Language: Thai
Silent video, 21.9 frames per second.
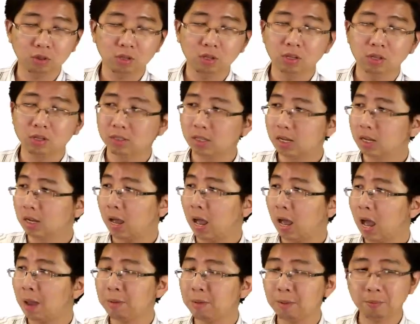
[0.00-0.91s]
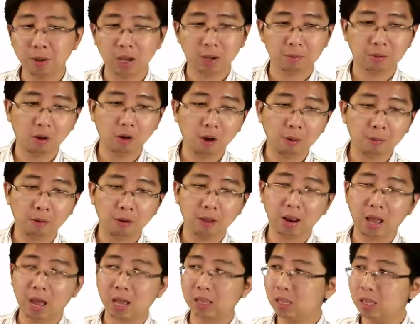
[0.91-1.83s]
4.015 ไปเปิด เพราะว่าเว
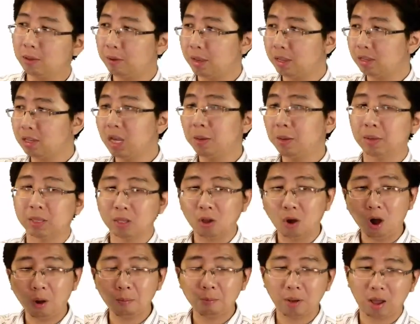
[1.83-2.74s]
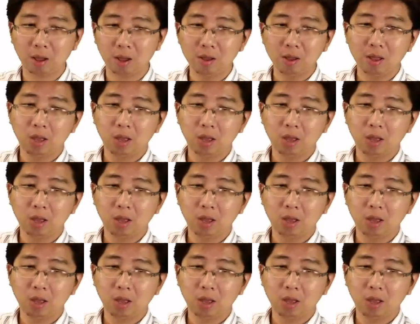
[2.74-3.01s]
ลาที่เพเชอร์มันคอมอ่ะ